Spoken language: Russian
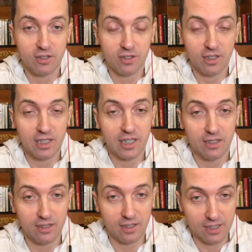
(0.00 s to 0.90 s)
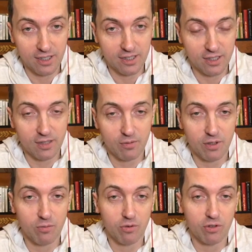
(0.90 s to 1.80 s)
и рассказать об
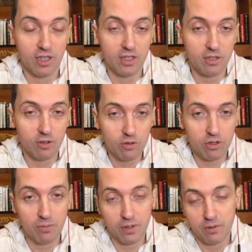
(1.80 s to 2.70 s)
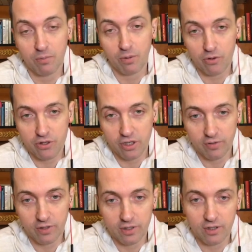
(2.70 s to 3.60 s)
этом будет крайне сложно, поэтому проще
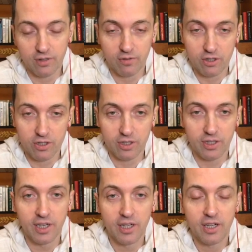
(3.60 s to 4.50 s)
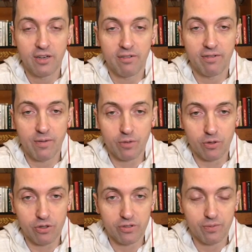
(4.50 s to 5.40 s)
ответить на ваши
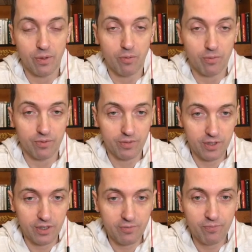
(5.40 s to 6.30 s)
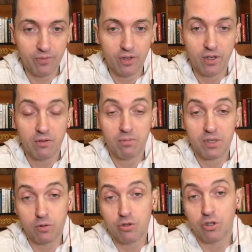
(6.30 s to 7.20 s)
вопросы в прямом эфире,
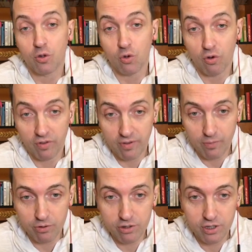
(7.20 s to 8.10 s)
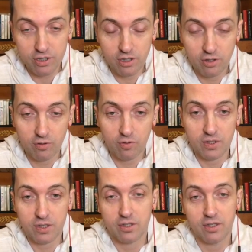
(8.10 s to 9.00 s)
послушать новые вопросы, если они у
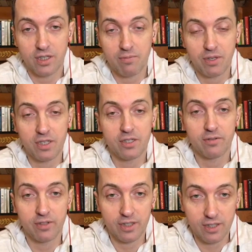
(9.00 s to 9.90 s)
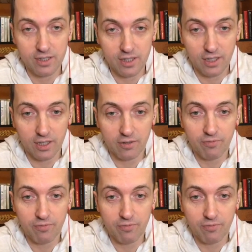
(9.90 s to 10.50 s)
вас накопились и вы их не задали.